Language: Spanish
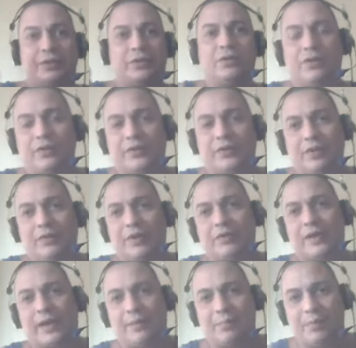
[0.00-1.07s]
no solamente a
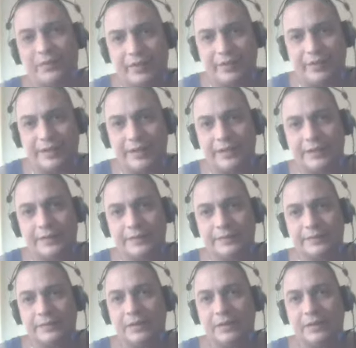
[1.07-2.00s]
través de sus medios,